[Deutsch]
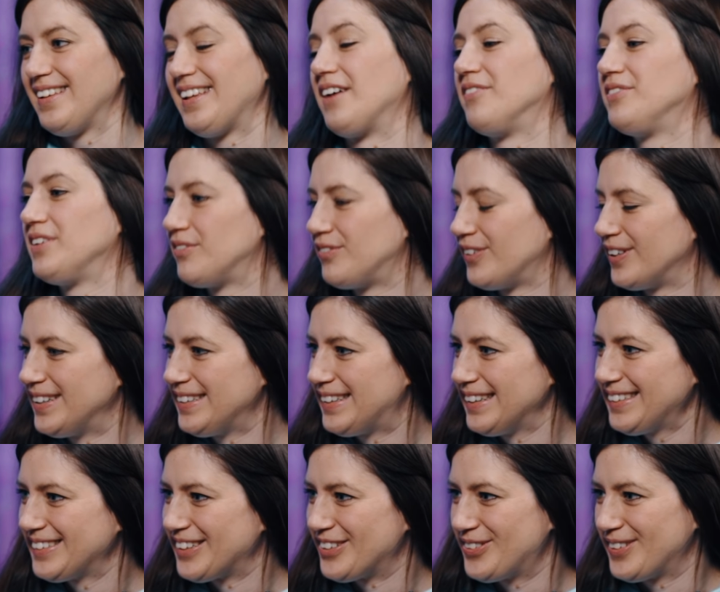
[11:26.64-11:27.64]
Ja, wir wollen
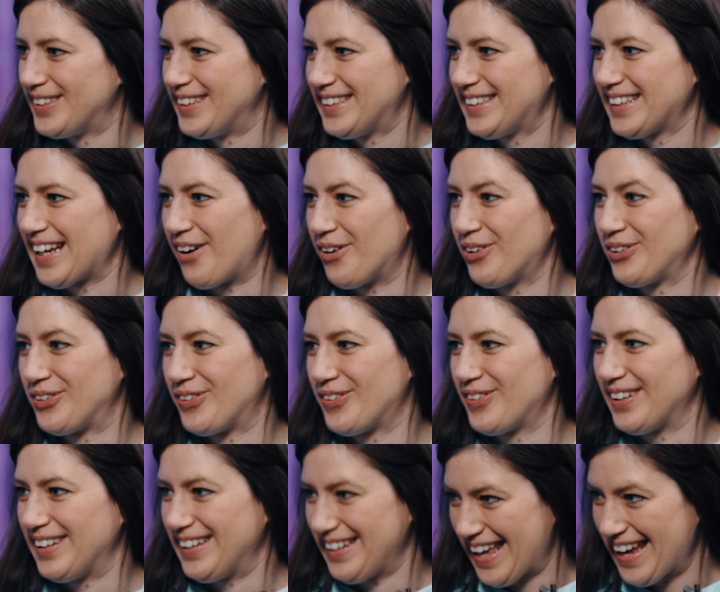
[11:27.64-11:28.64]
dich natürlich auch noch
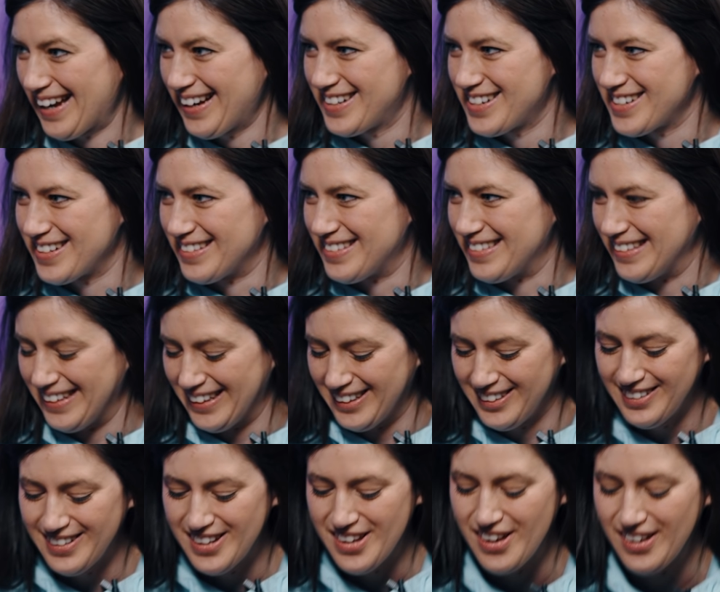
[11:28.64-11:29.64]
in Action
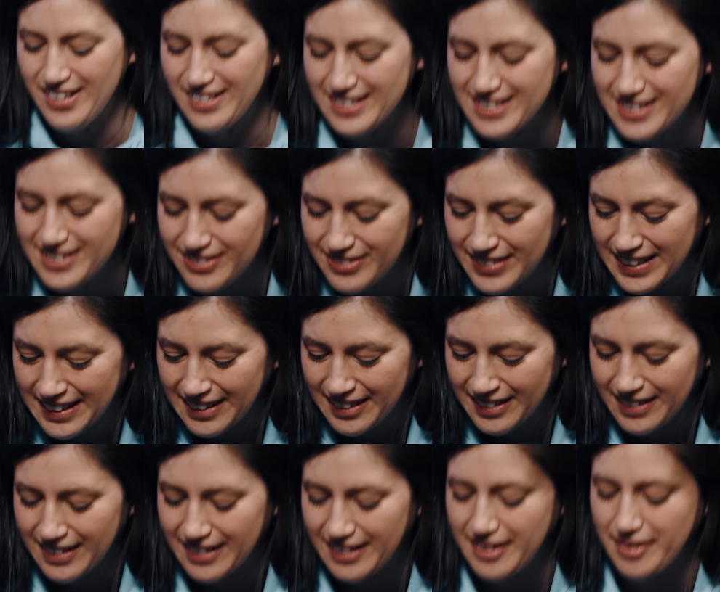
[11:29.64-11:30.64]
sehen.
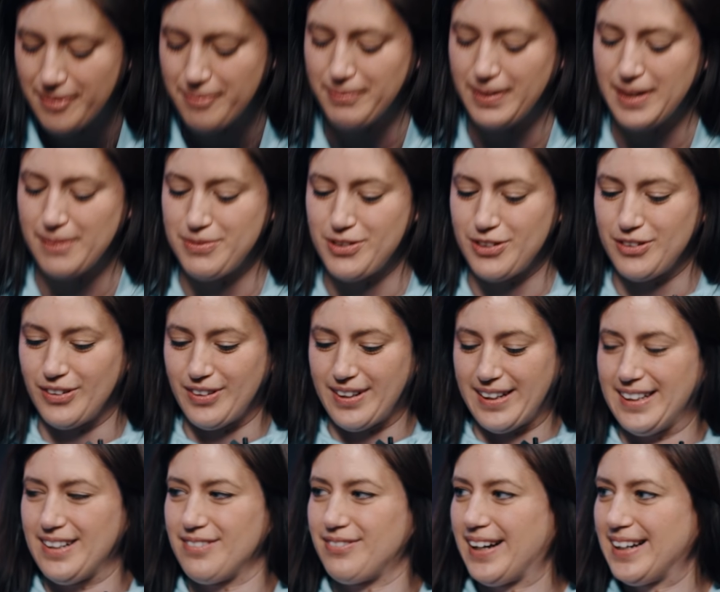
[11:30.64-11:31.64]
Deswegen ähm, gibt es noch
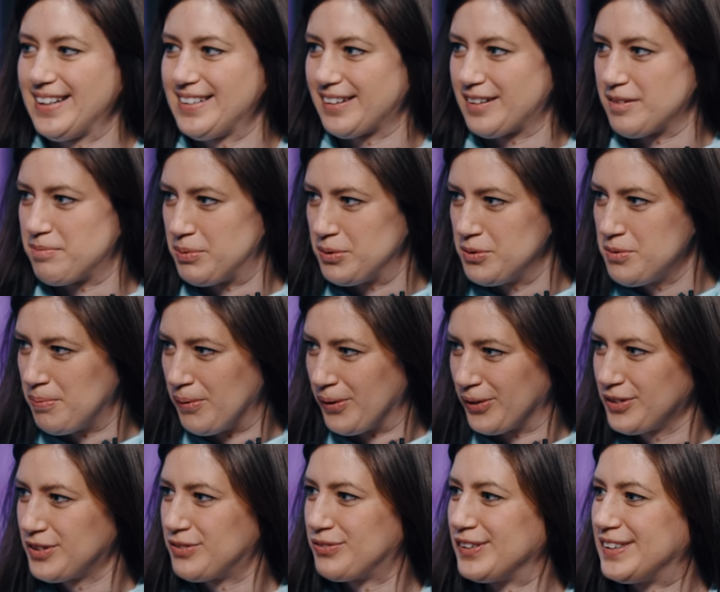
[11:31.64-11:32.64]
eine weitere Blue
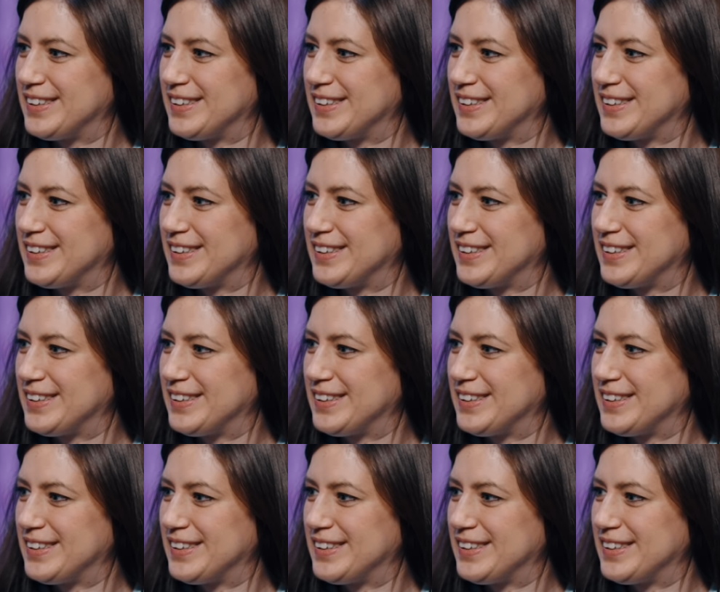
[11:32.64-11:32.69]
Box für